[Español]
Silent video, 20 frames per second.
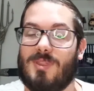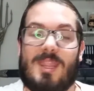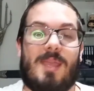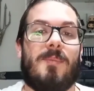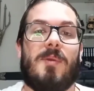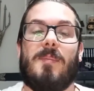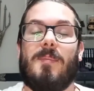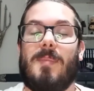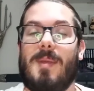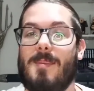
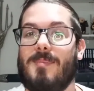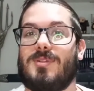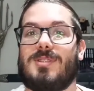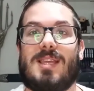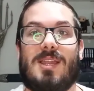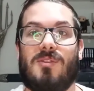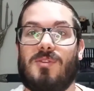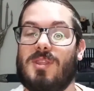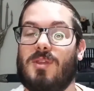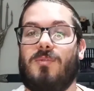También vemos que
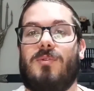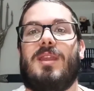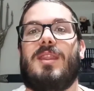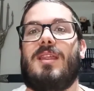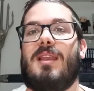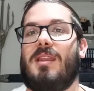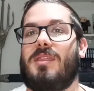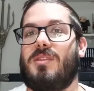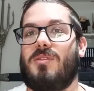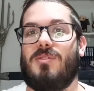no tiene una
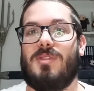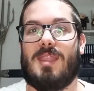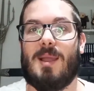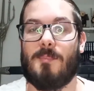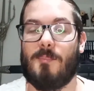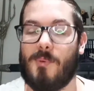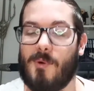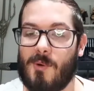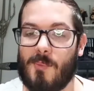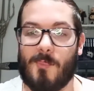relación
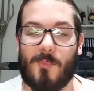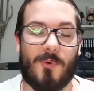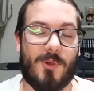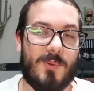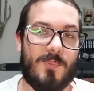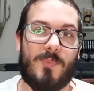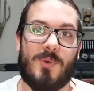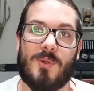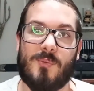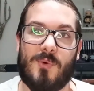tampoco muy,
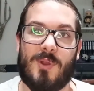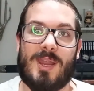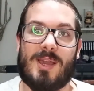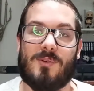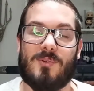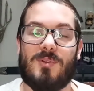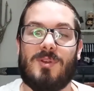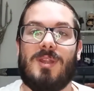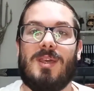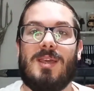muy buena
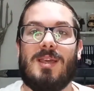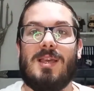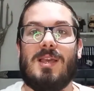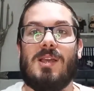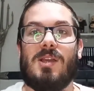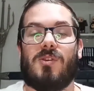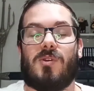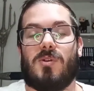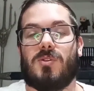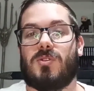con,
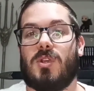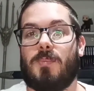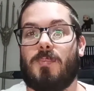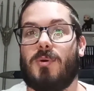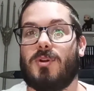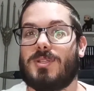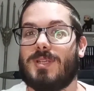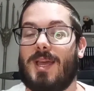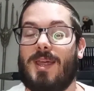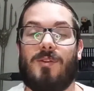su
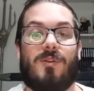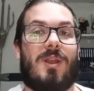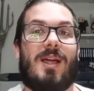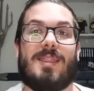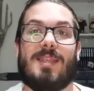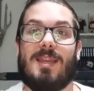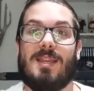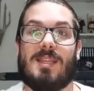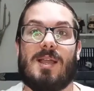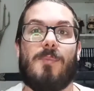esposa, no la
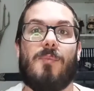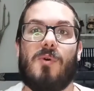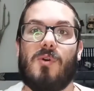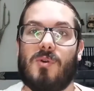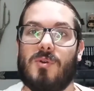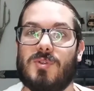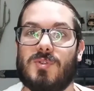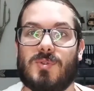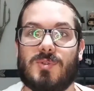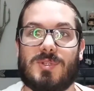tiene tampoco
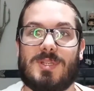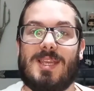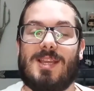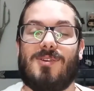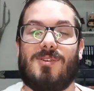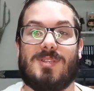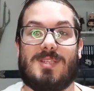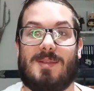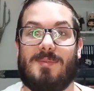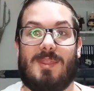con sus
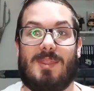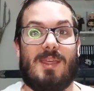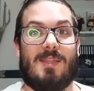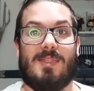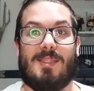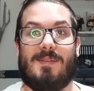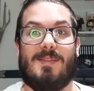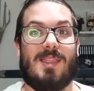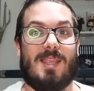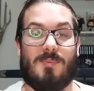hijos,
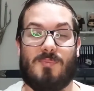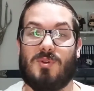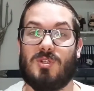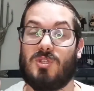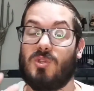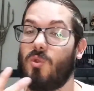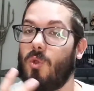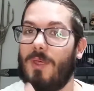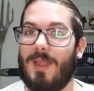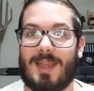evidentemente, pues
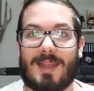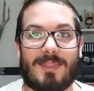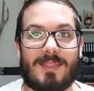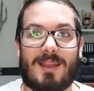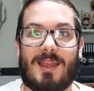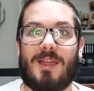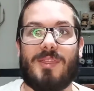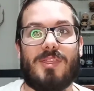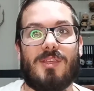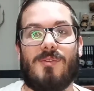todas las
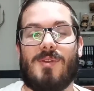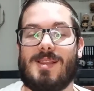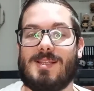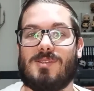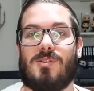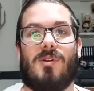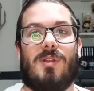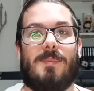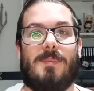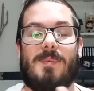relaciones
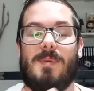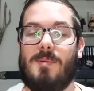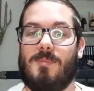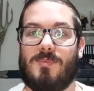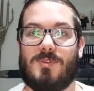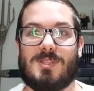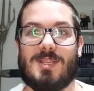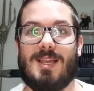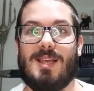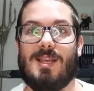que
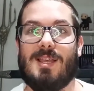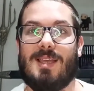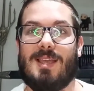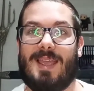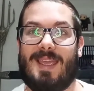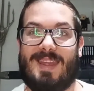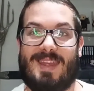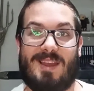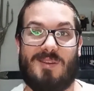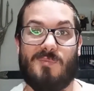vivimos
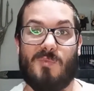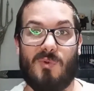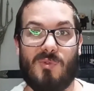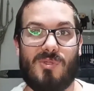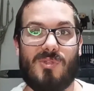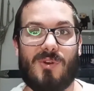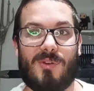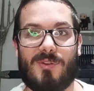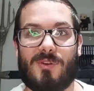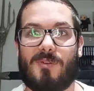en el
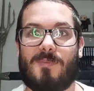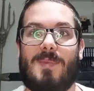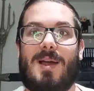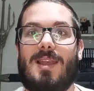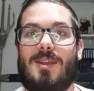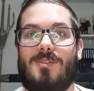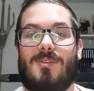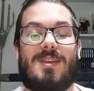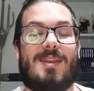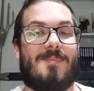mundo normal,
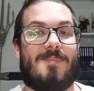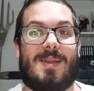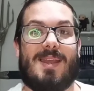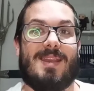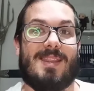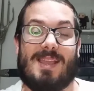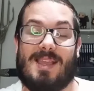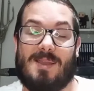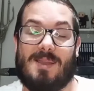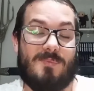¿no? En el
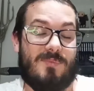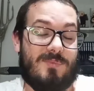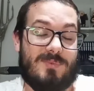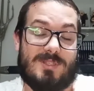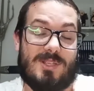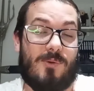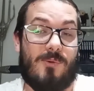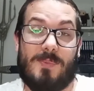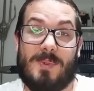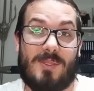planeta que
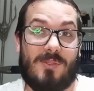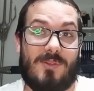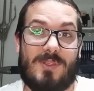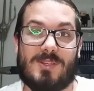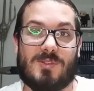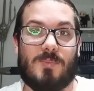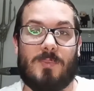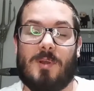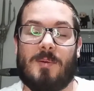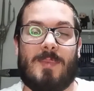estamos viendo de
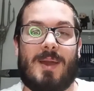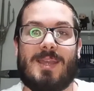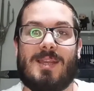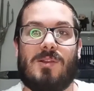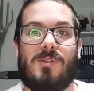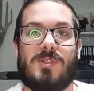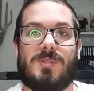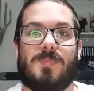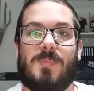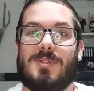Superman y
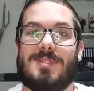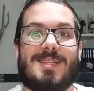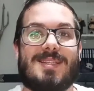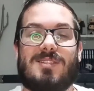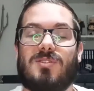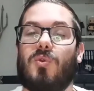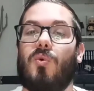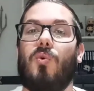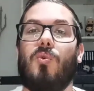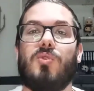Lois, pues
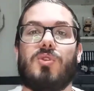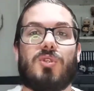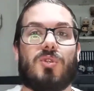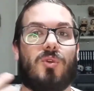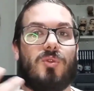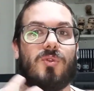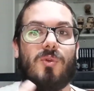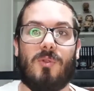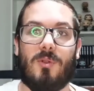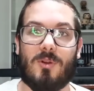es
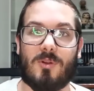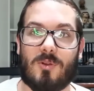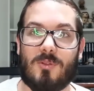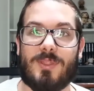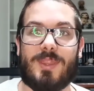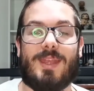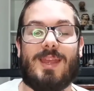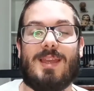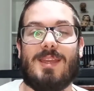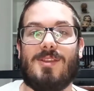justo todo lo
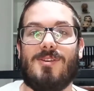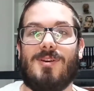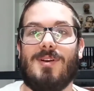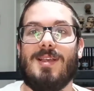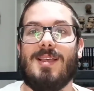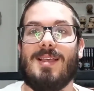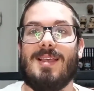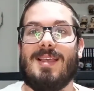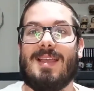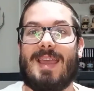contrario
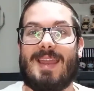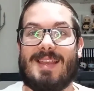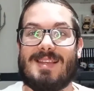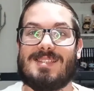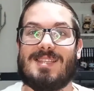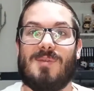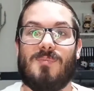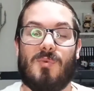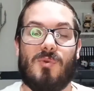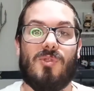en
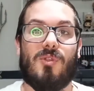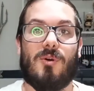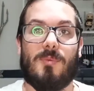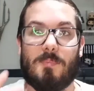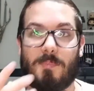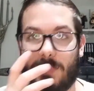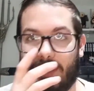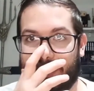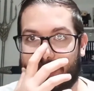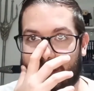este mundo
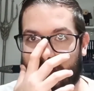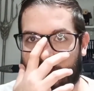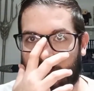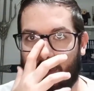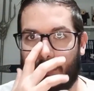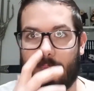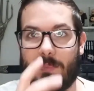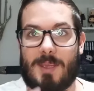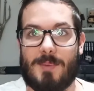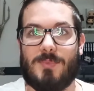
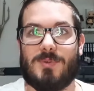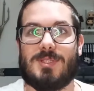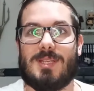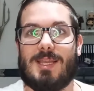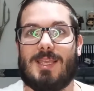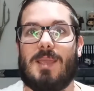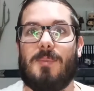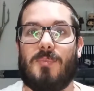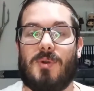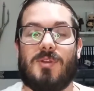bizado Vemos
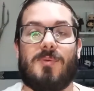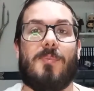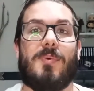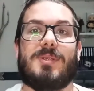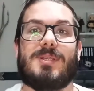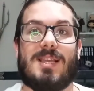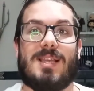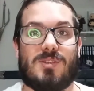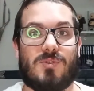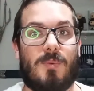aquí, bueno, pues
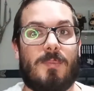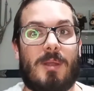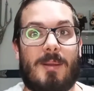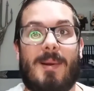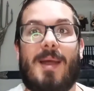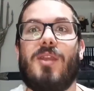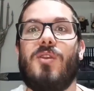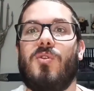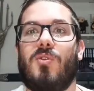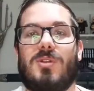que
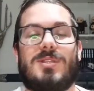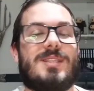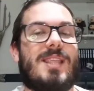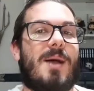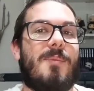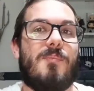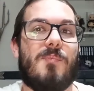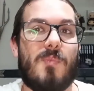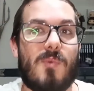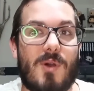Superman no es
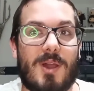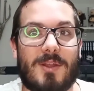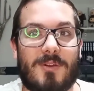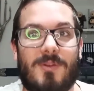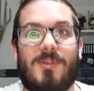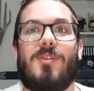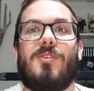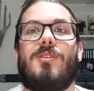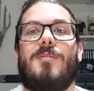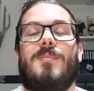tan bueno,
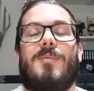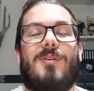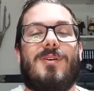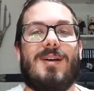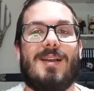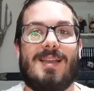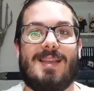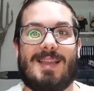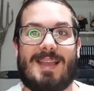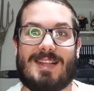¿no? Como
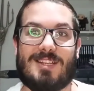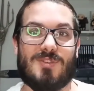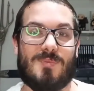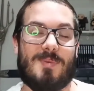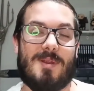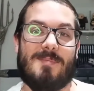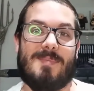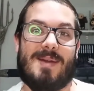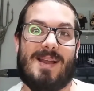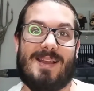el
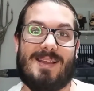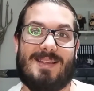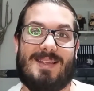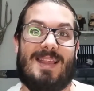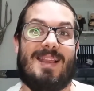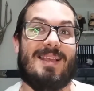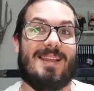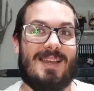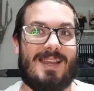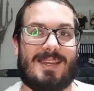Superman,
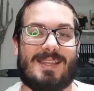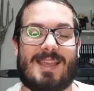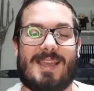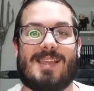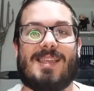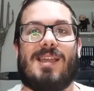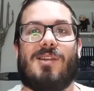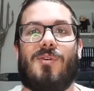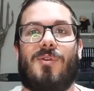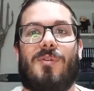el Clark
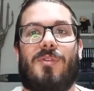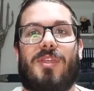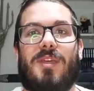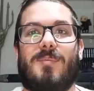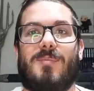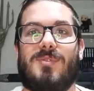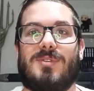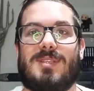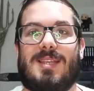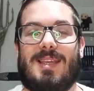que
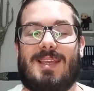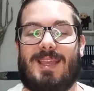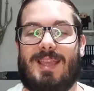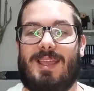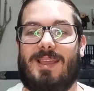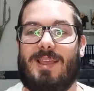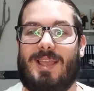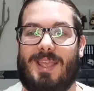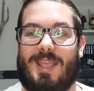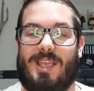conocemos,
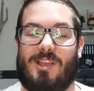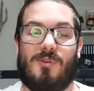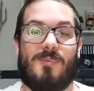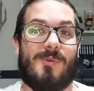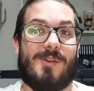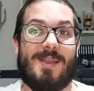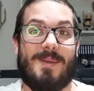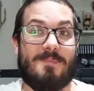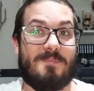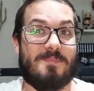eh, eh, como
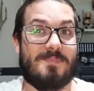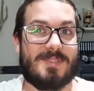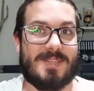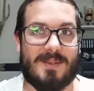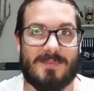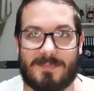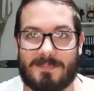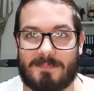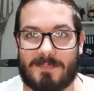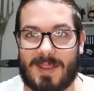que se
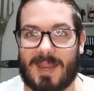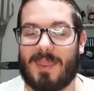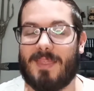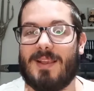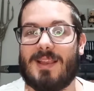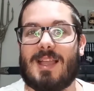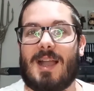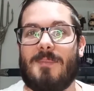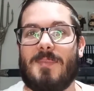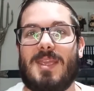pierde el
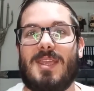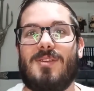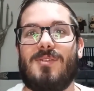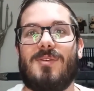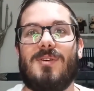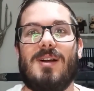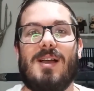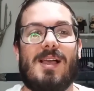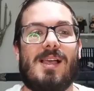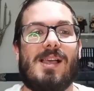
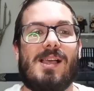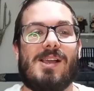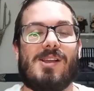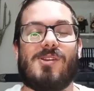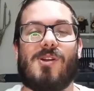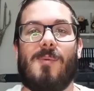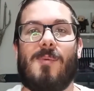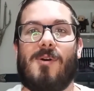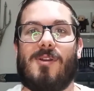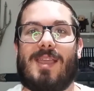camino,
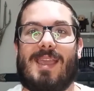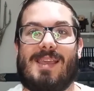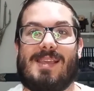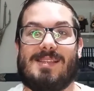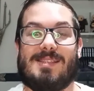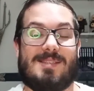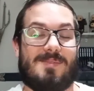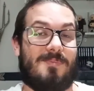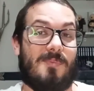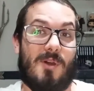como que
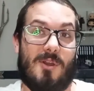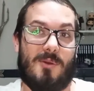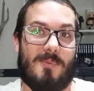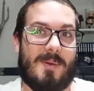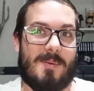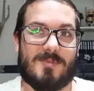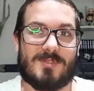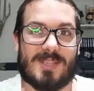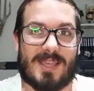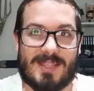es, bueno,
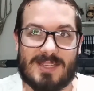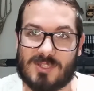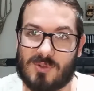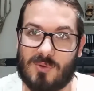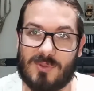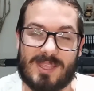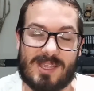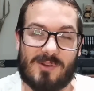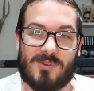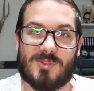vemos que
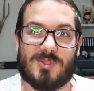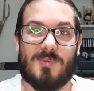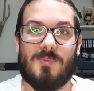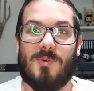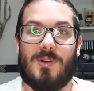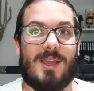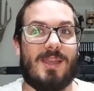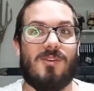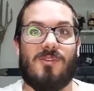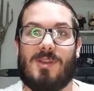discute con su
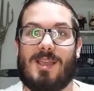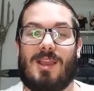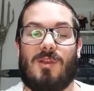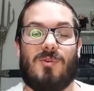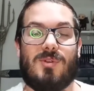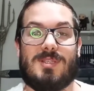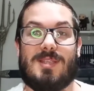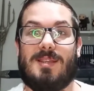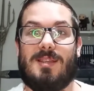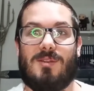mujer, ¿no? Que
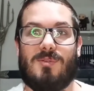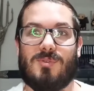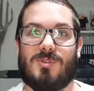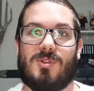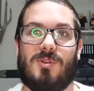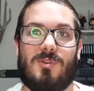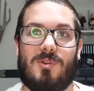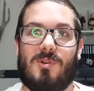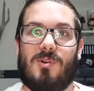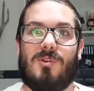Luis
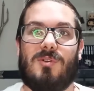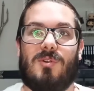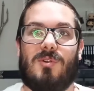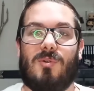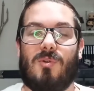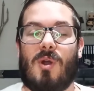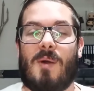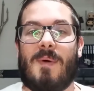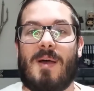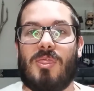incluso
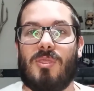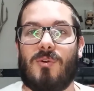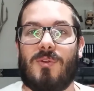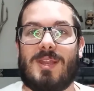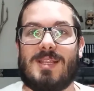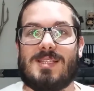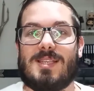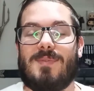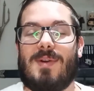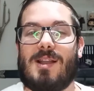lo, abandona y
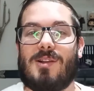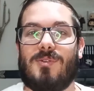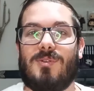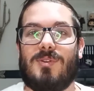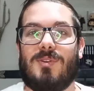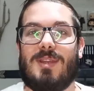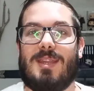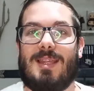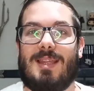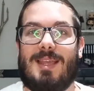se va
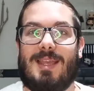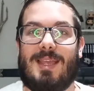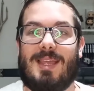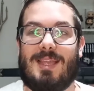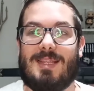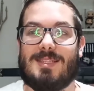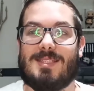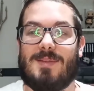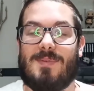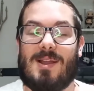con,
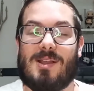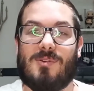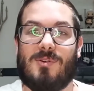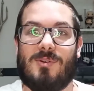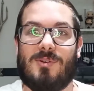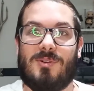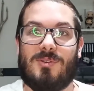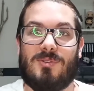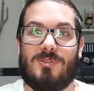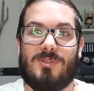eh, se va
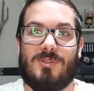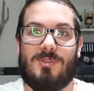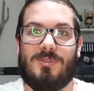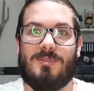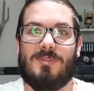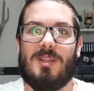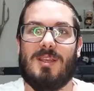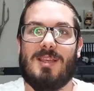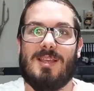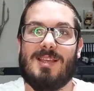con,